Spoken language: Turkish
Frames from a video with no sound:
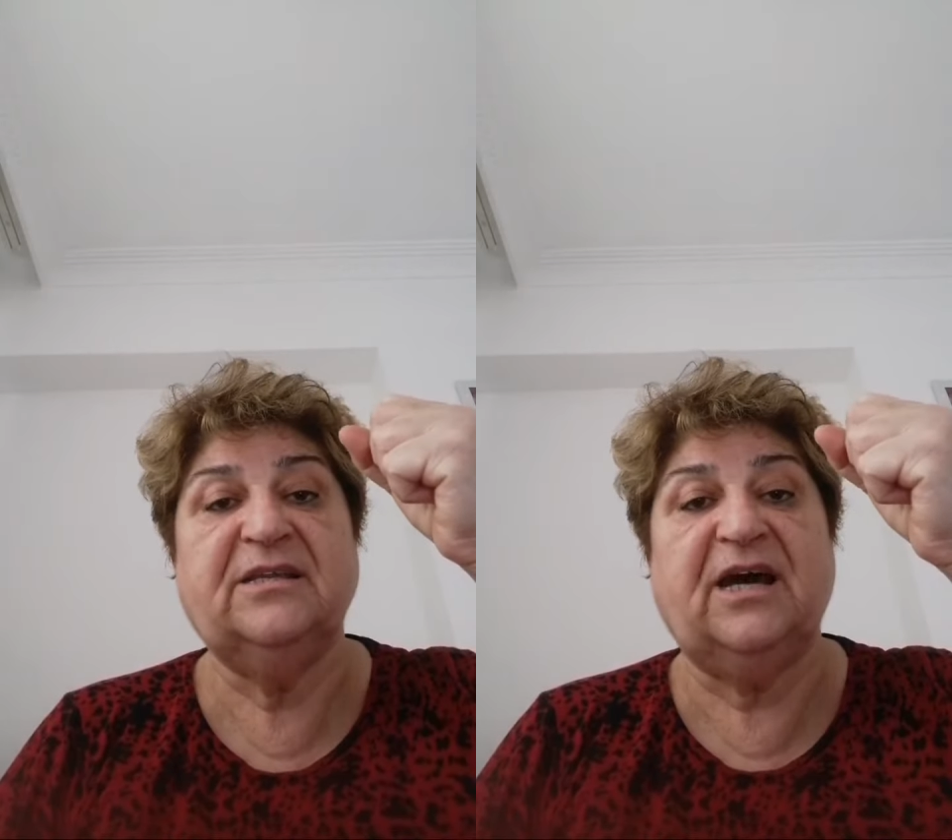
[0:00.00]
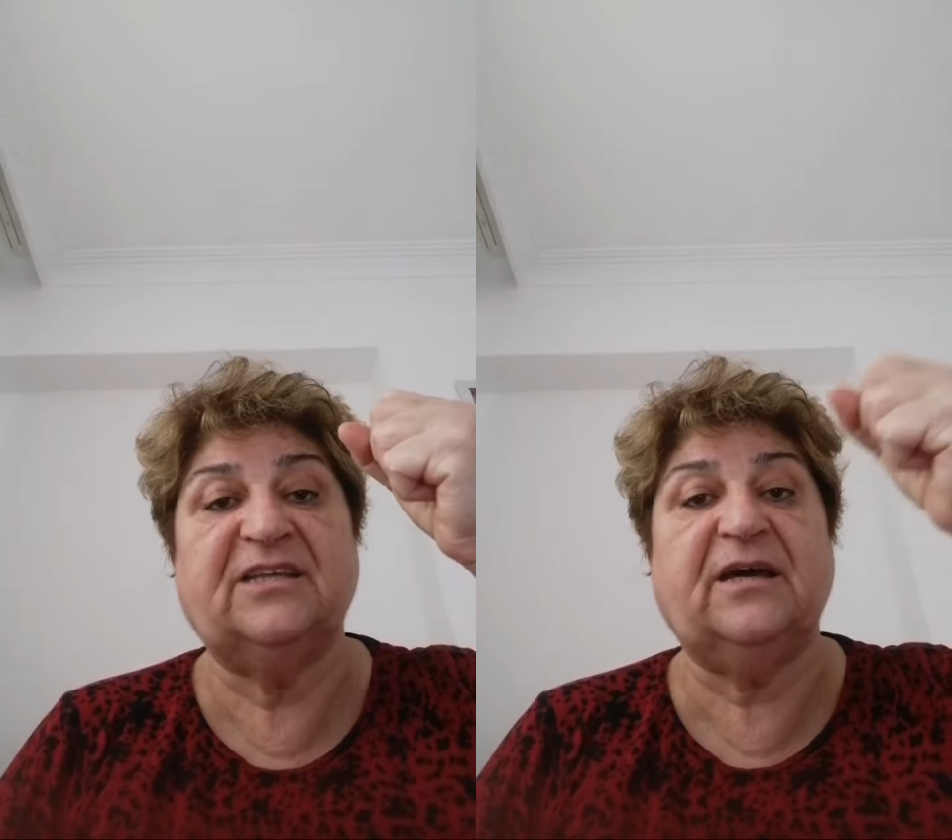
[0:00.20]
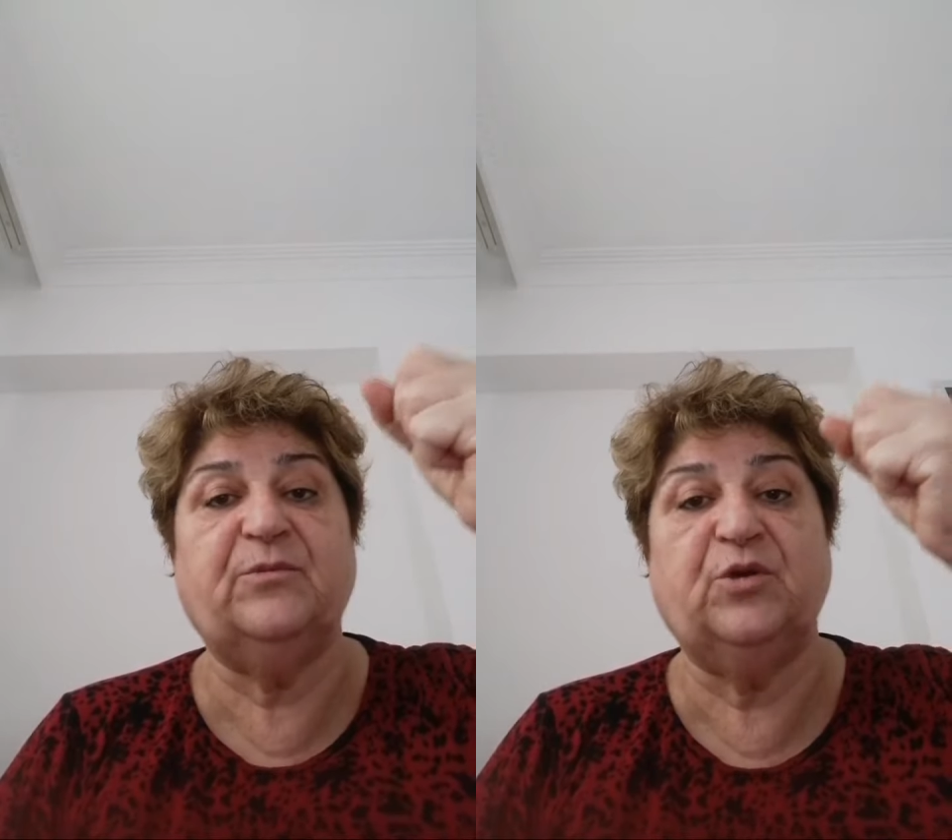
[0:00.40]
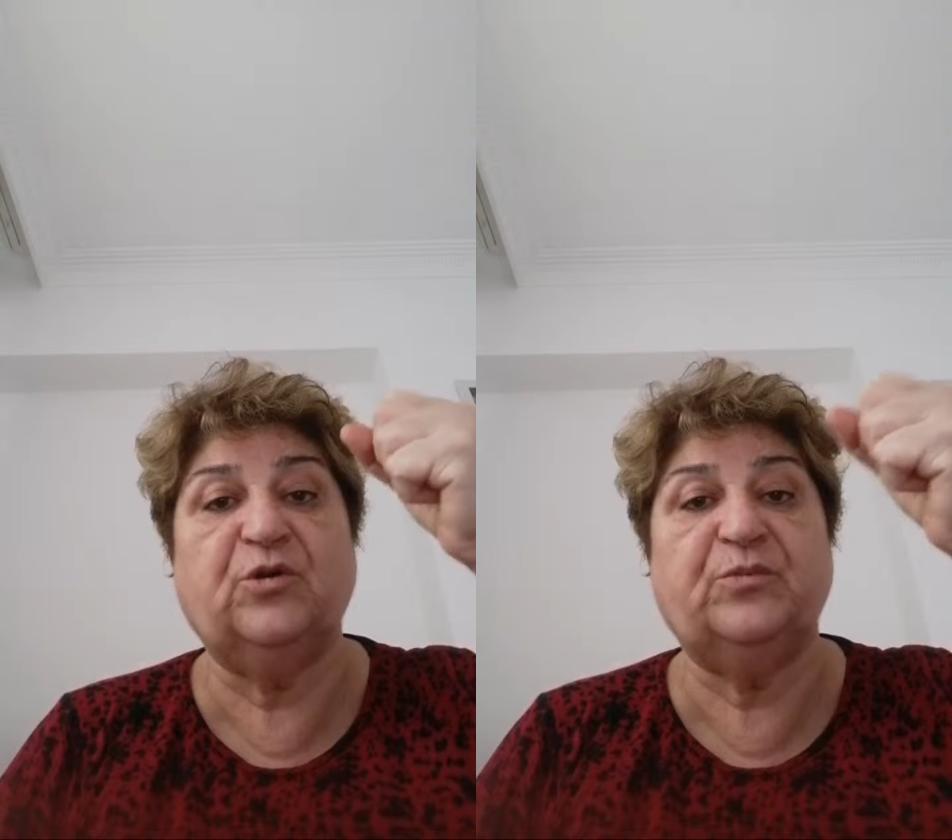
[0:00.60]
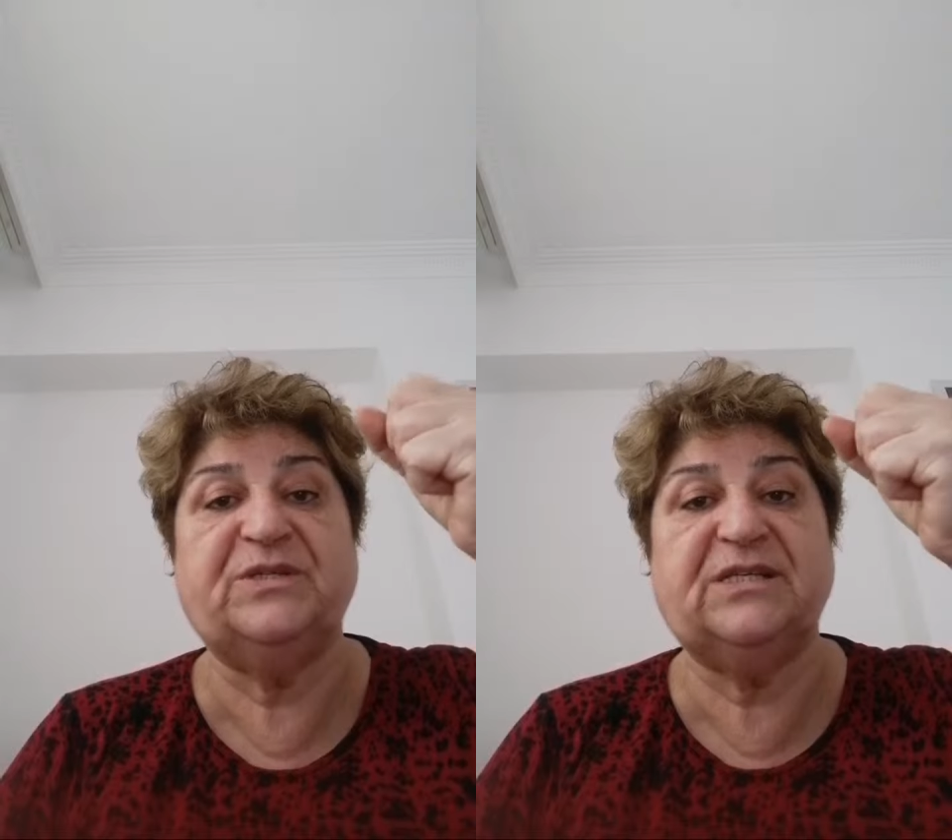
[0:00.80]
Atamıyorsun
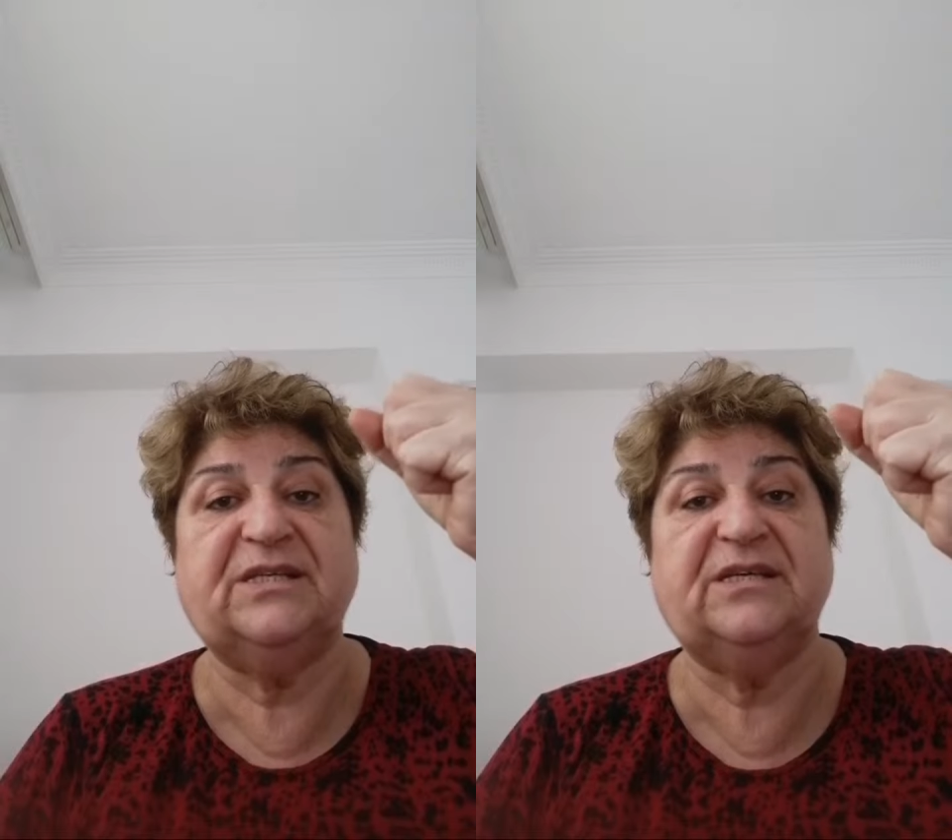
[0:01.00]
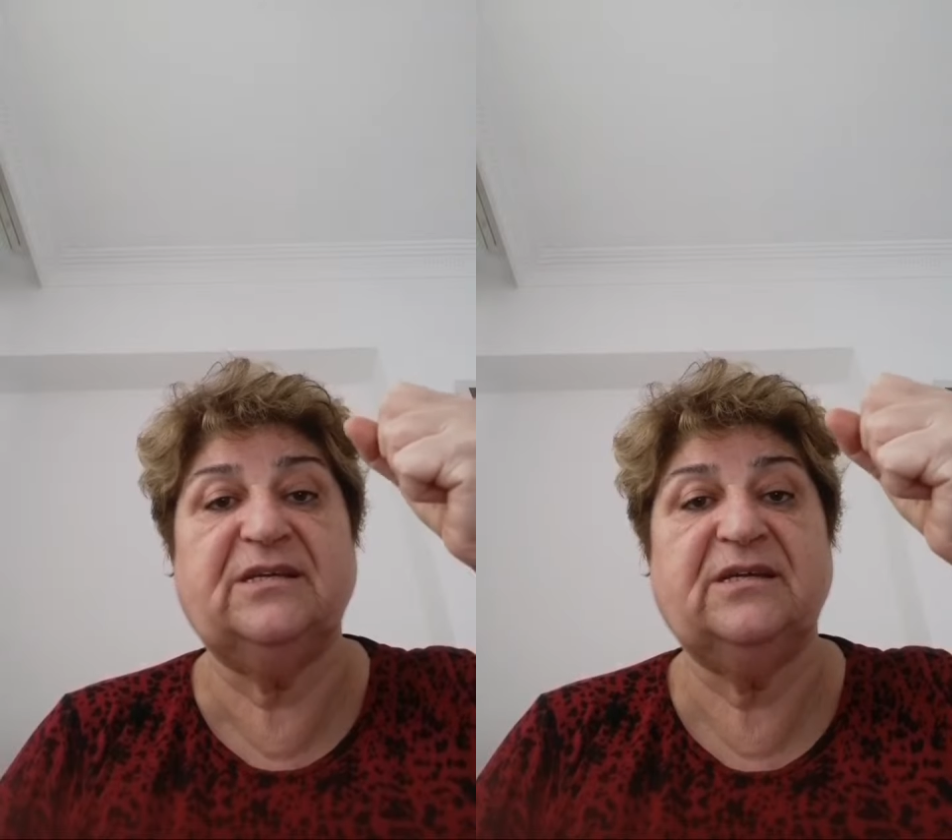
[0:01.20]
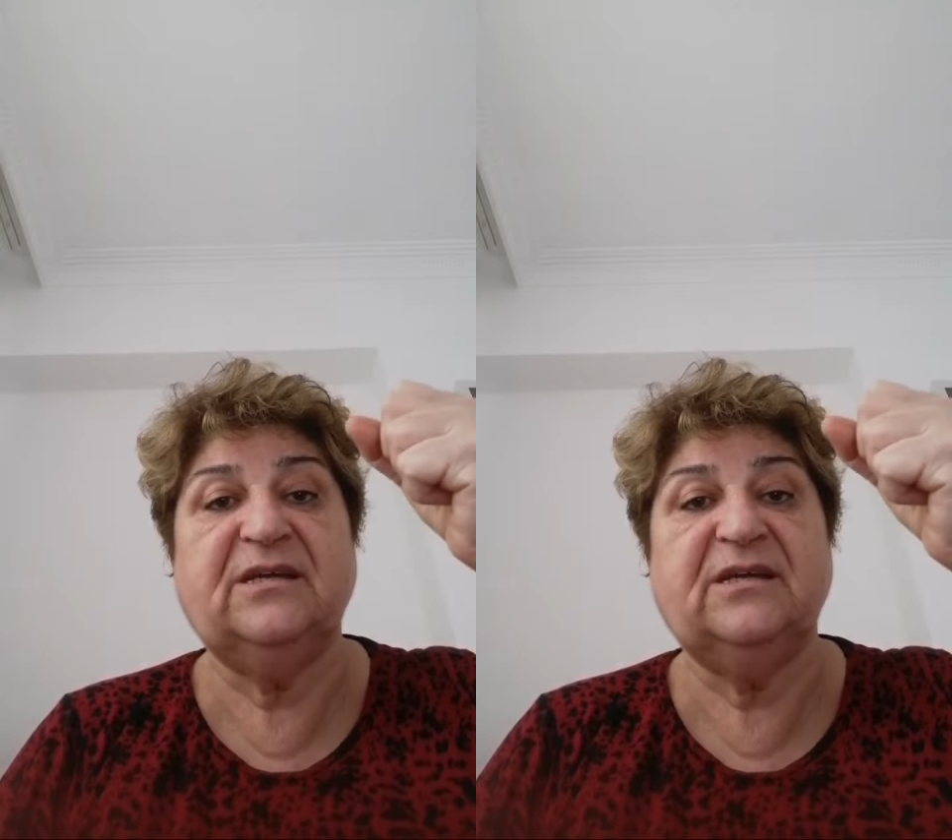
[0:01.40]
o pisliği.